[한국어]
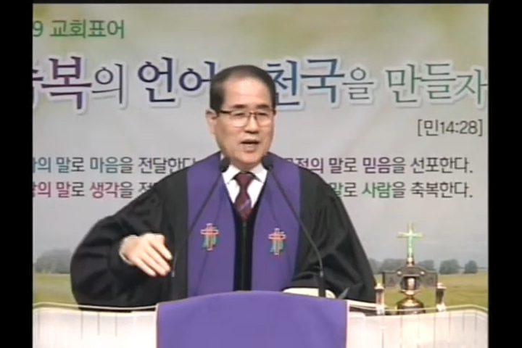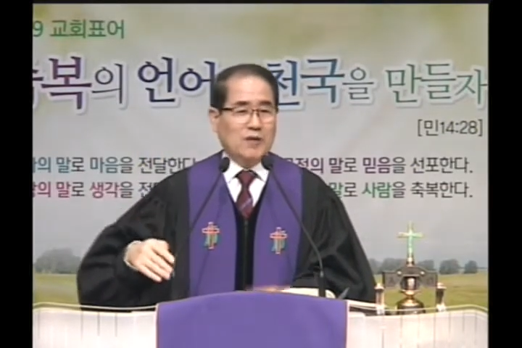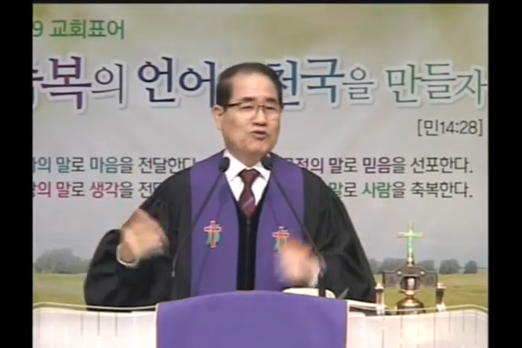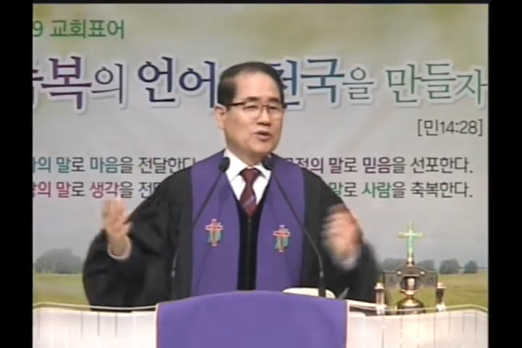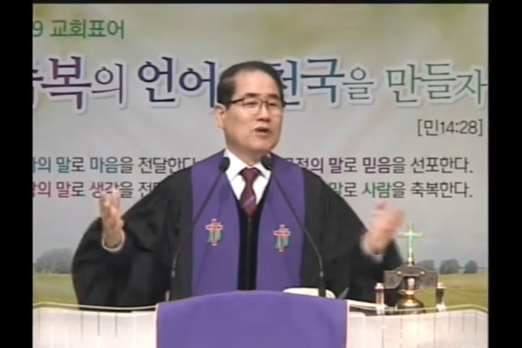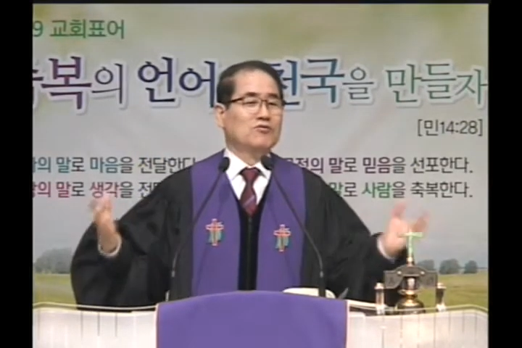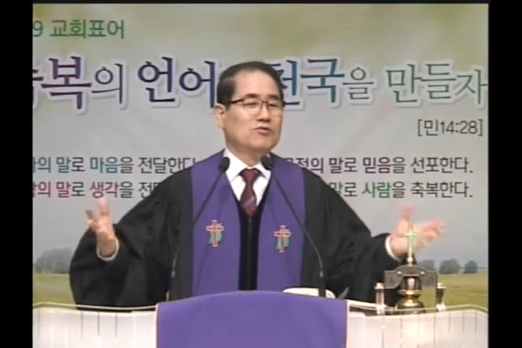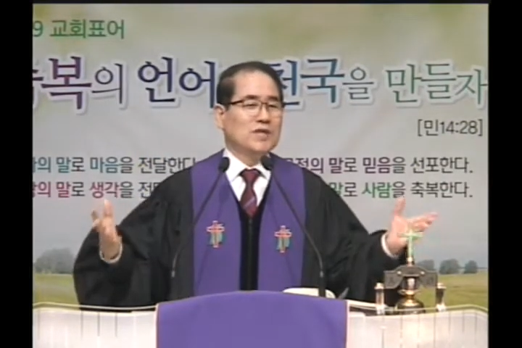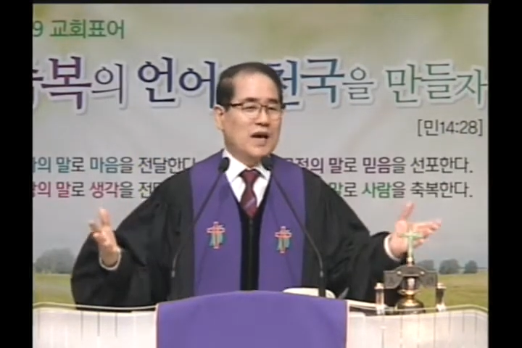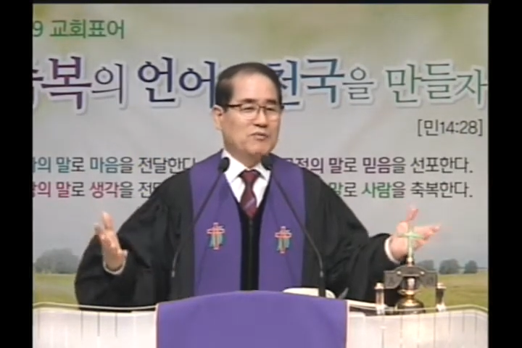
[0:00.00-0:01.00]
아주
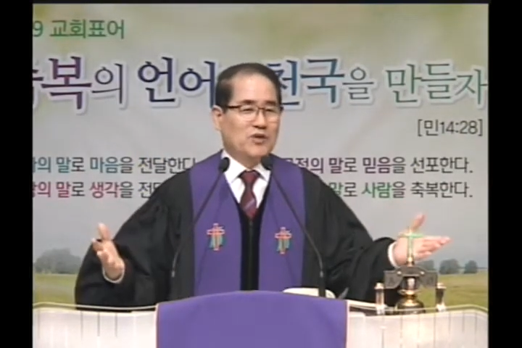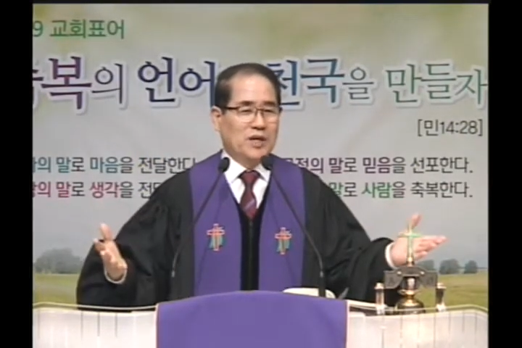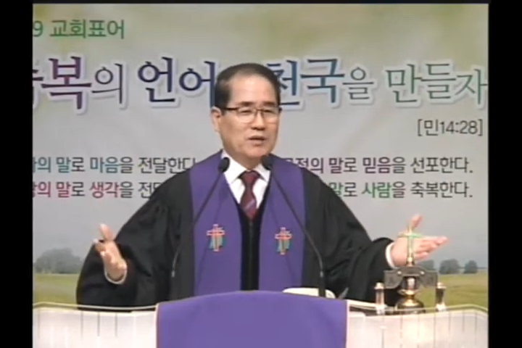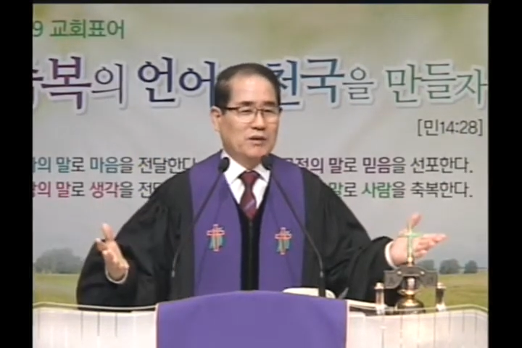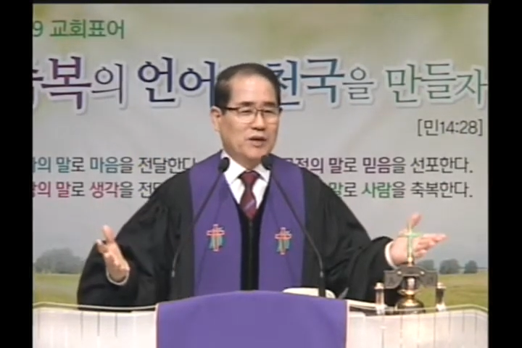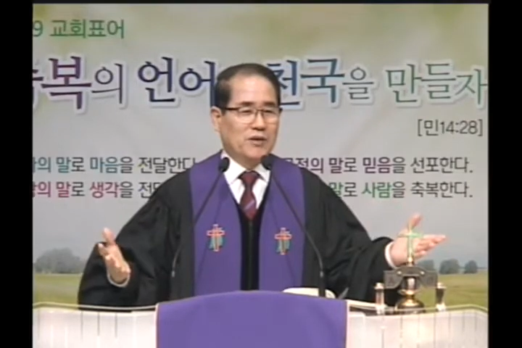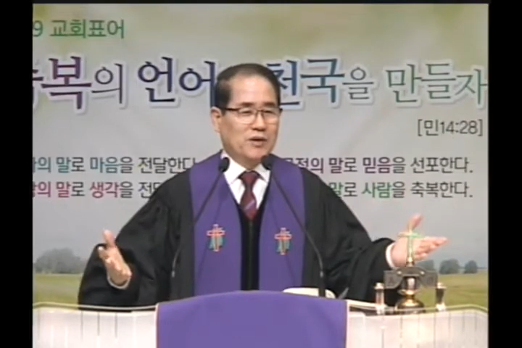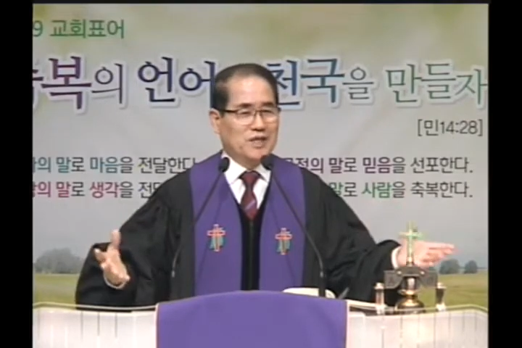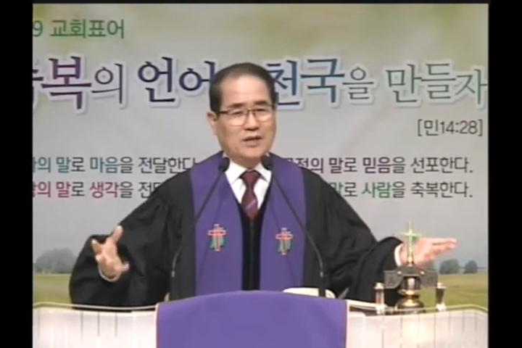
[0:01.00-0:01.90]
영웅남이 되는 거예요.